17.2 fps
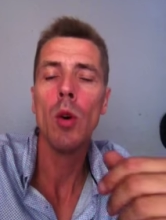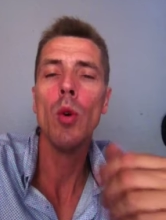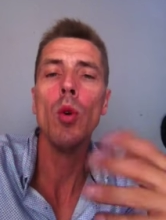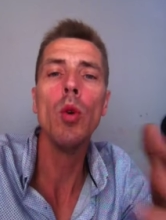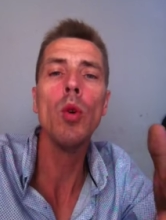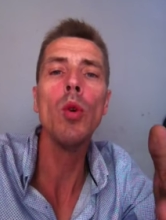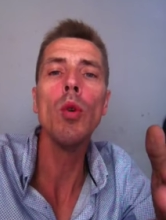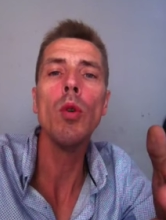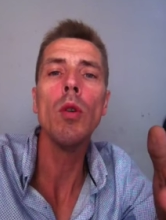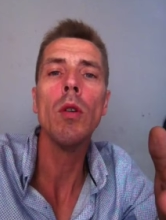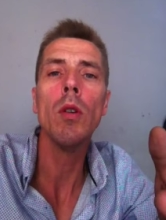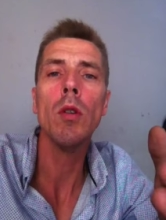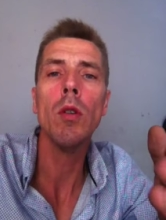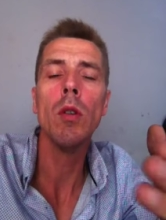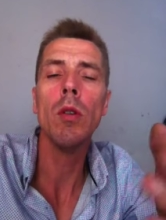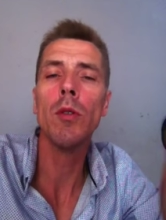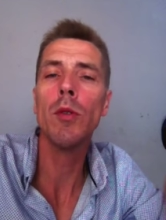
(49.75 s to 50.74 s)
eux,
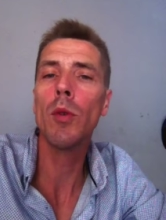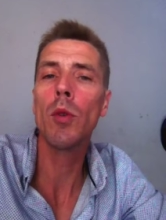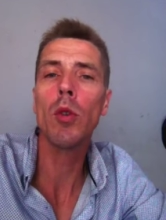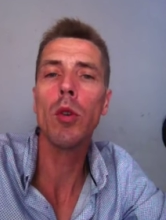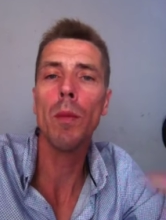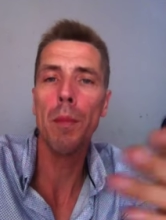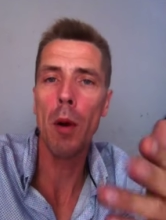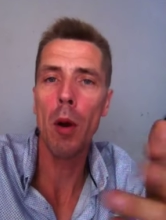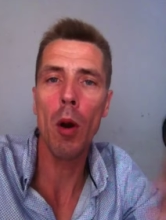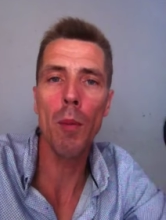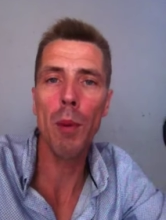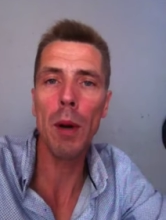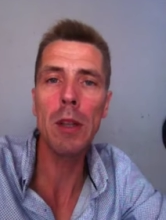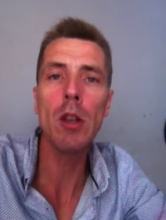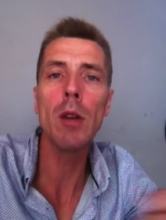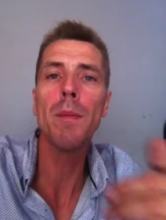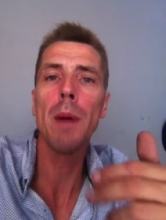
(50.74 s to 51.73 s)
donc le Pôle
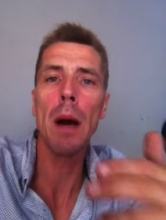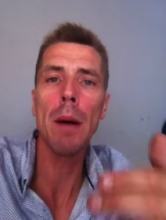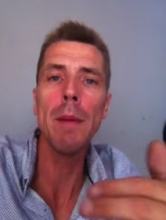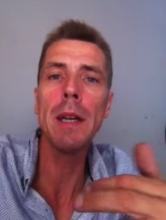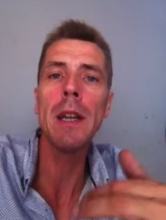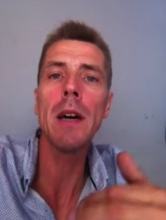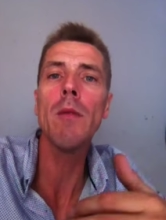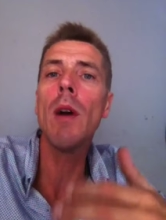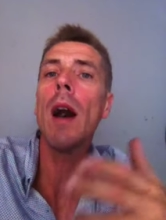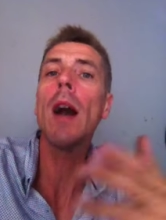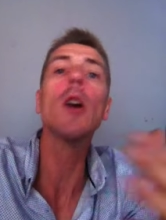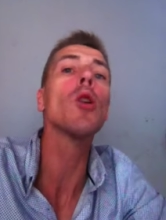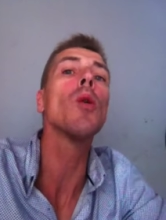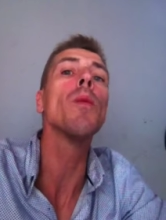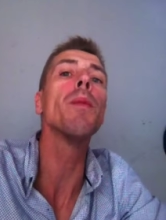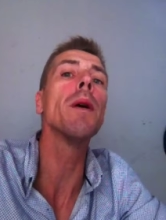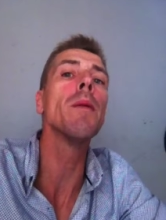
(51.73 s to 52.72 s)
emploi, te permet d'avoir un
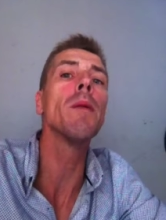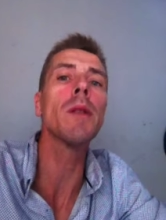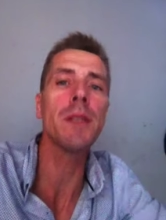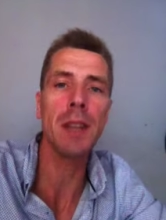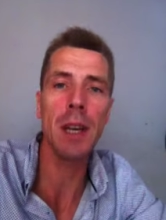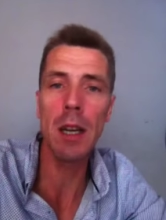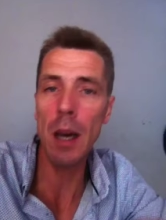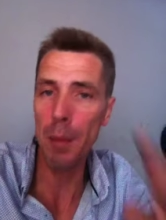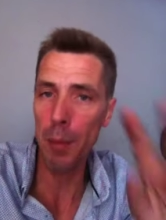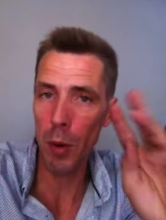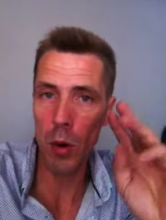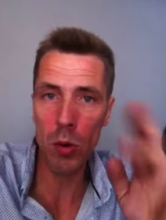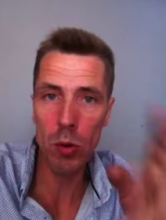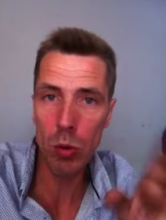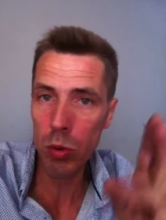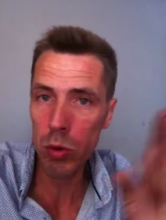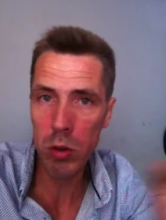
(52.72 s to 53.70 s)
complément salaire
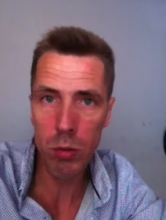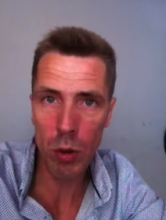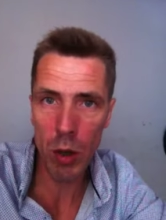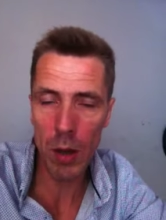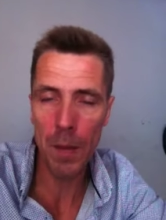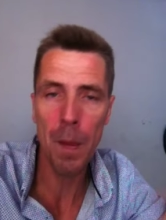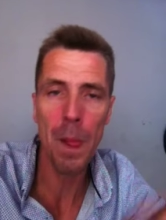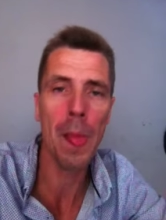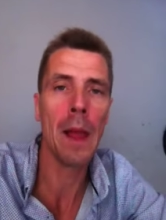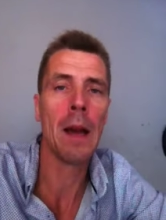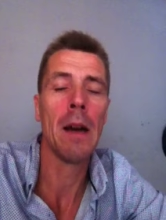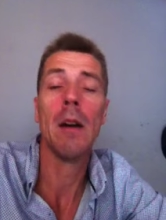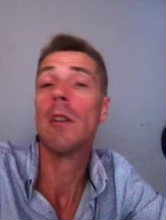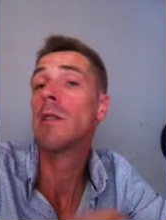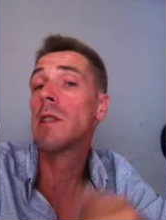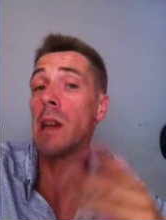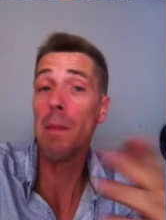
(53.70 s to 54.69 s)
pendant 12 mois
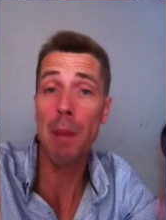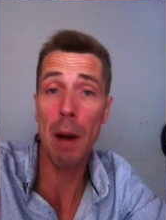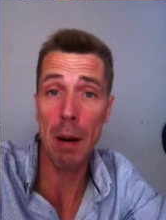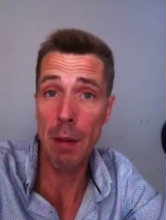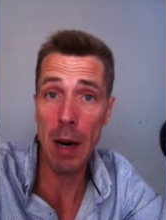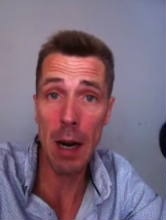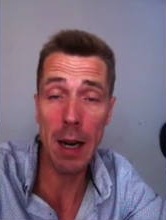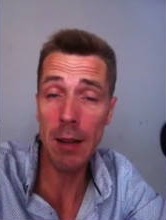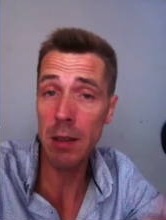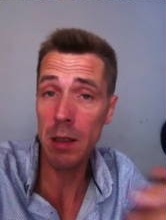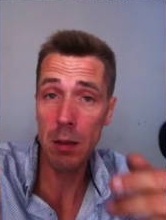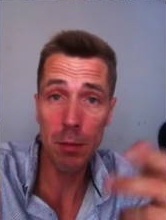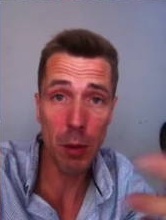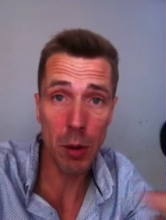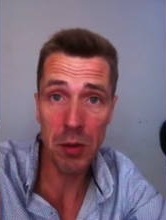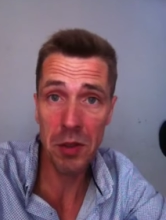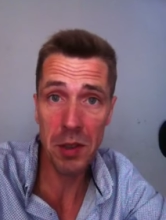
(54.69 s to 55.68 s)
c'est pas mal, c'est
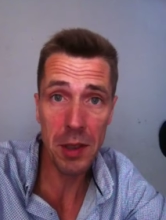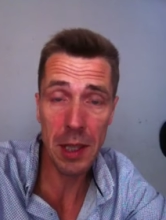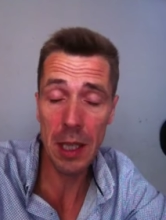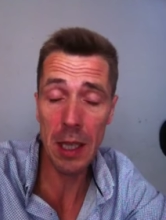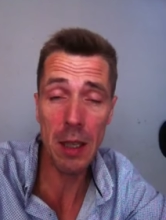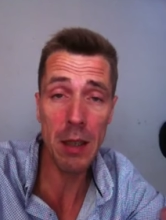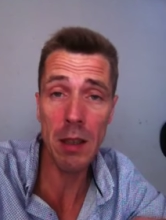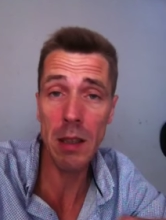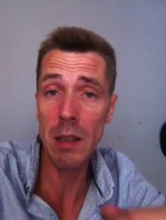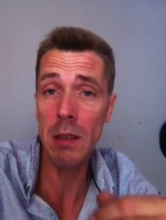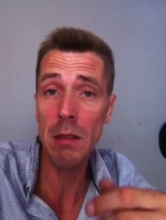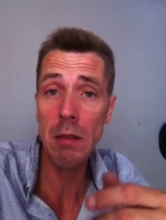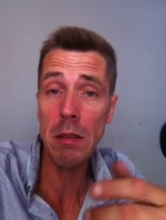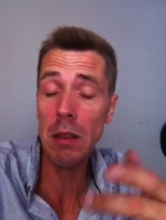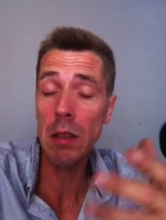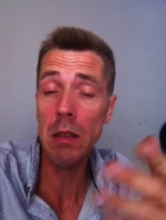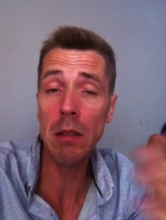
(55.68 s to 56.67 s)
une bonne idée,
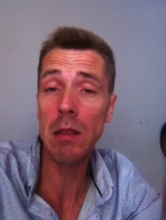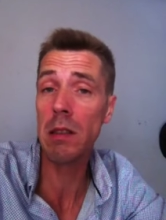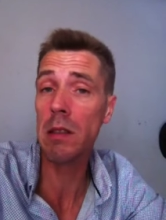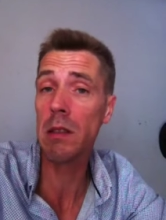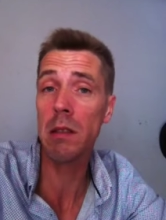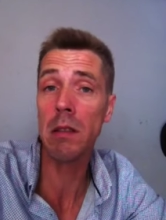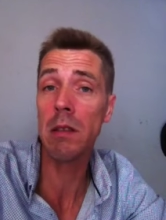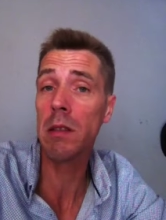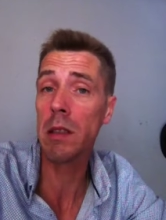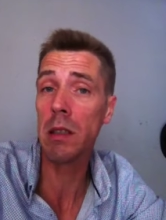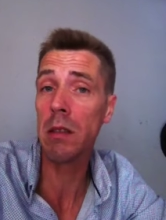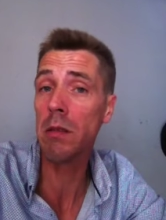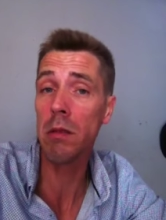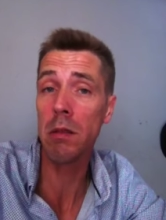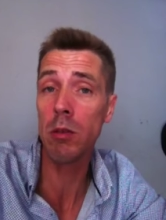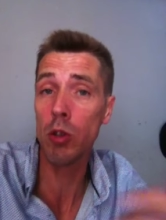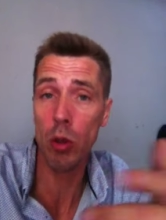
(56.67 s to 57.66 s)
et
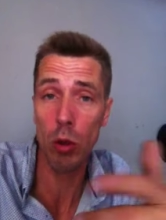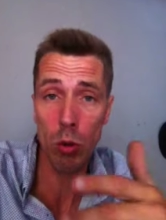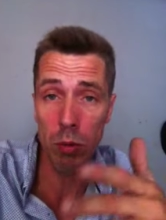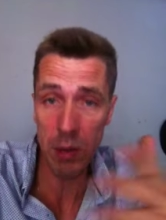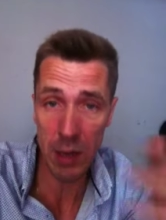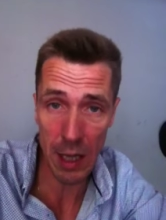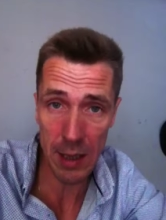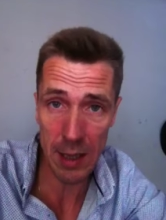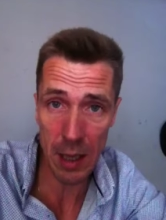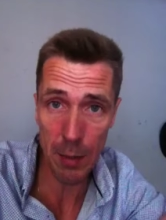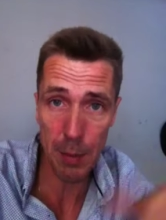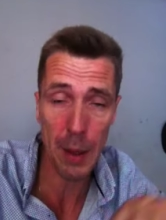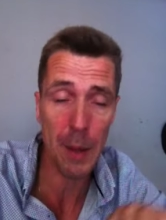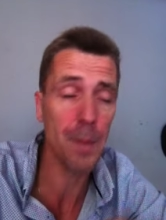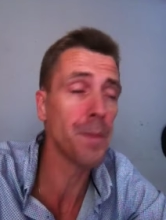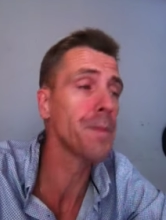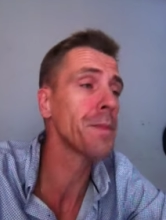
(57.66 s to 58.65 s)
je trouve ça
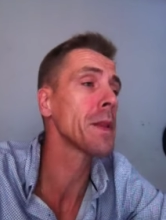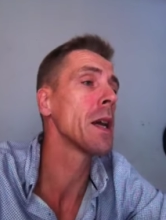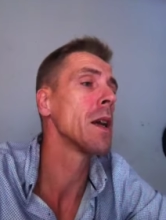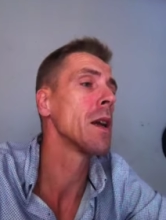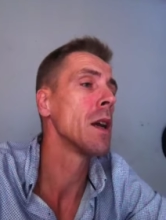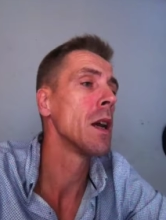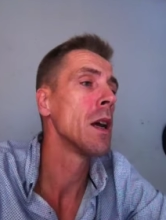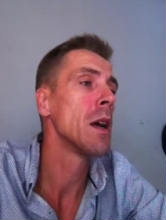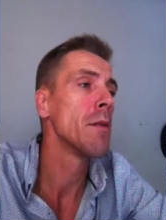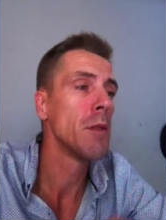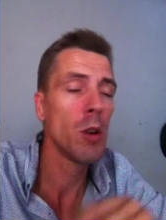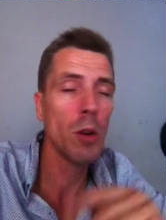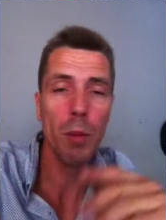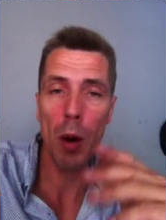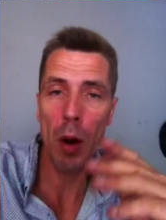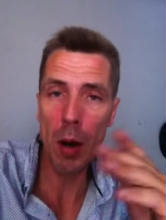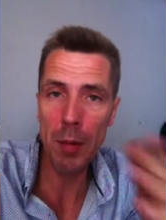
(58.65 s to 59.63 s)
sympa.
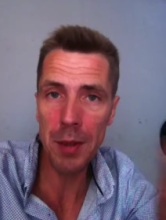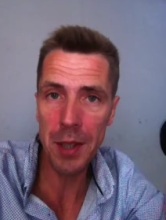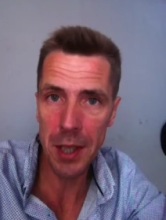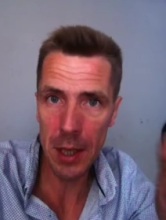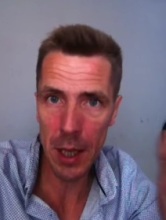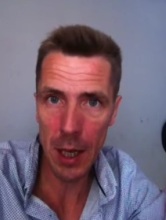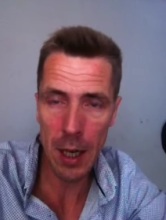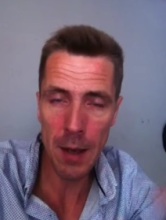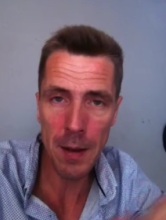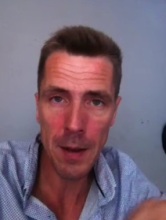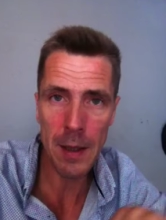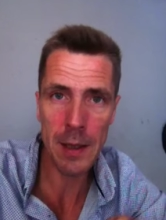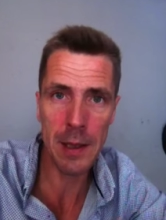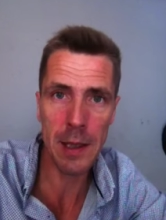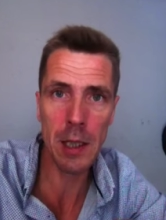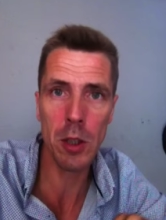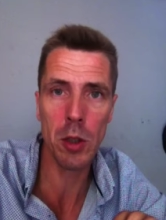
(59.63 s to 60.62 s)
Le problème qu'il y a,
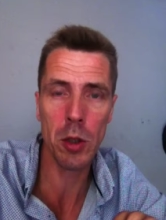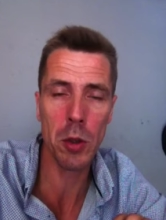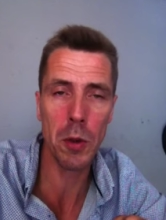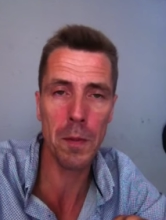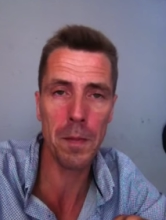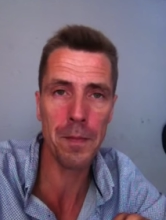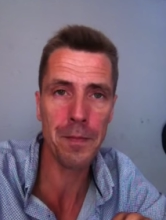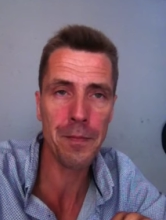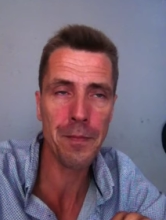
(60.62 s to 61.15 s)
c'est que